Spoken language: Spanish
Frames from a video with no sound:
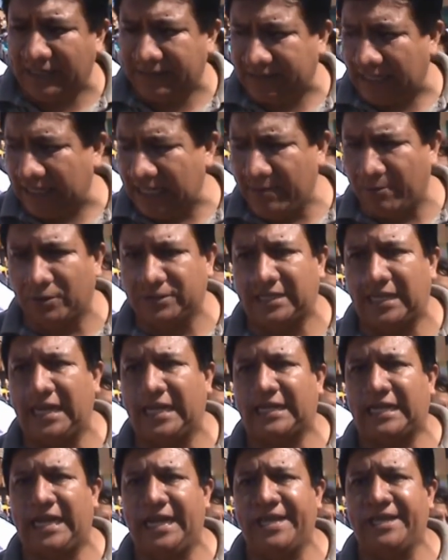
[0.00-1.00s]
salimos a
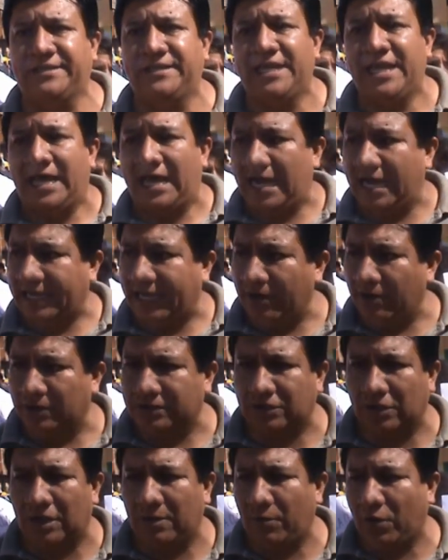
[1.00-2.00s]
la calle a que
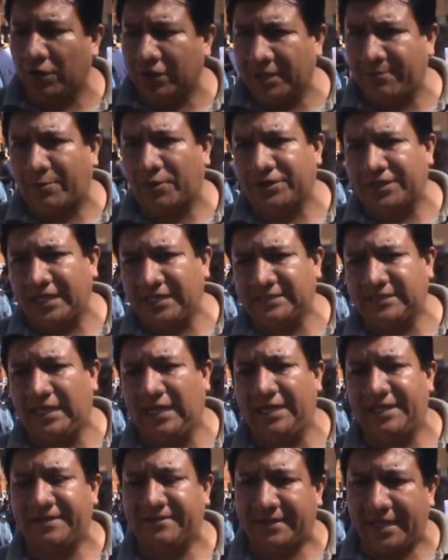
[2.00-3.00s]
nuestra voz de
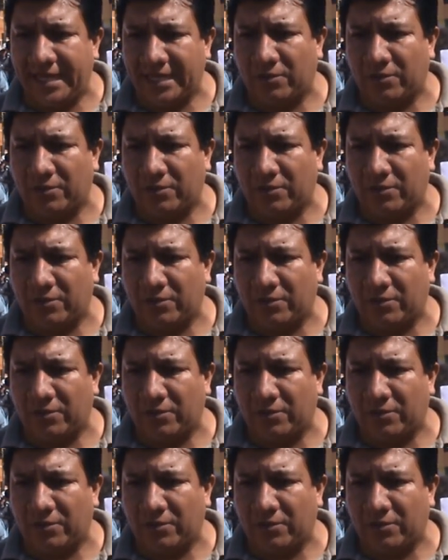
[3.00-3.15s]
protesta sea